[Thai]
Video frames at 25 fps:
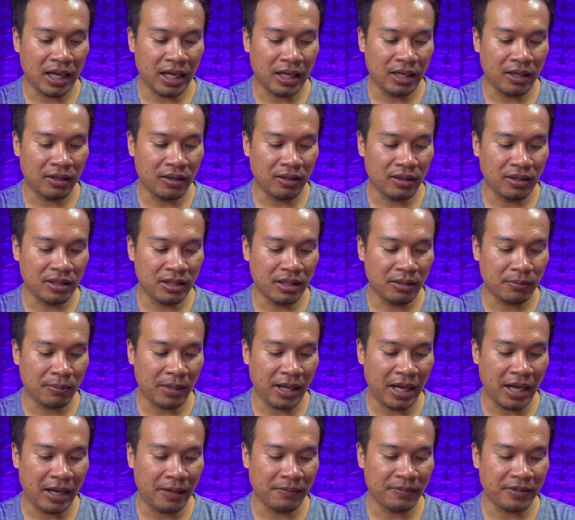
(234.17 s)
แล้วก็เลือก
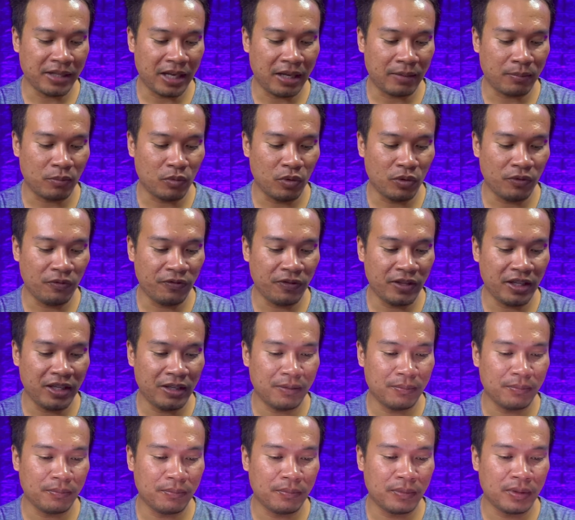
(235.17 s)
ภาพจากม้วนฟิ
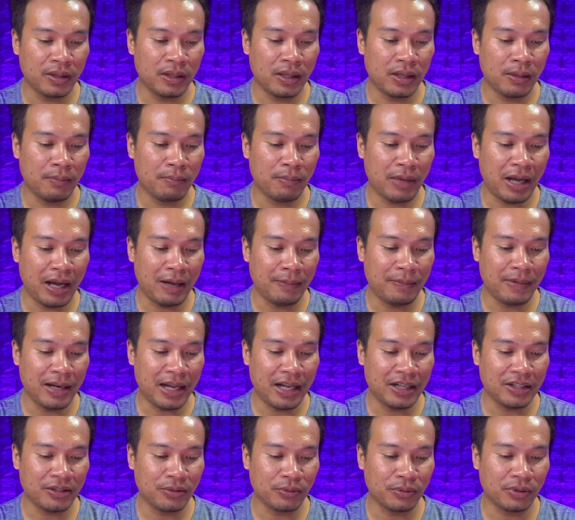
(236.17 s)
ล์มภาพ
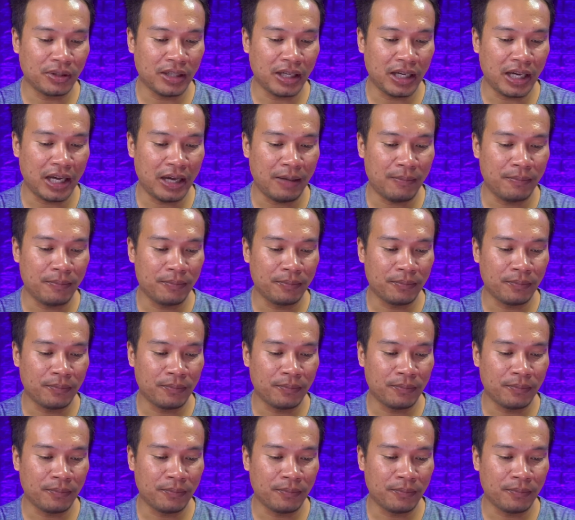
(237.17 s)
ล่าสุดนะครับ